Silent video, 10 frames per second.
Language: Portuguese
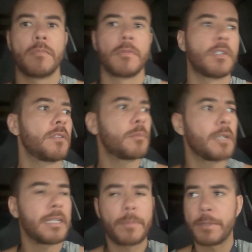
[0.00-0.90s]
Então vamos
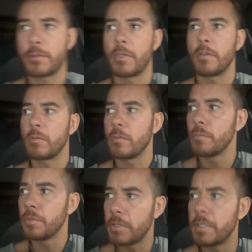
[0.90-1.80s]
lá, né, pessoal? Como
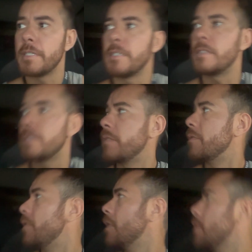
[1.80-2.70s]
vocês
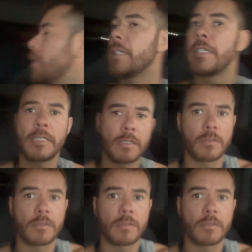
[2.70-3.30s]
viram aí,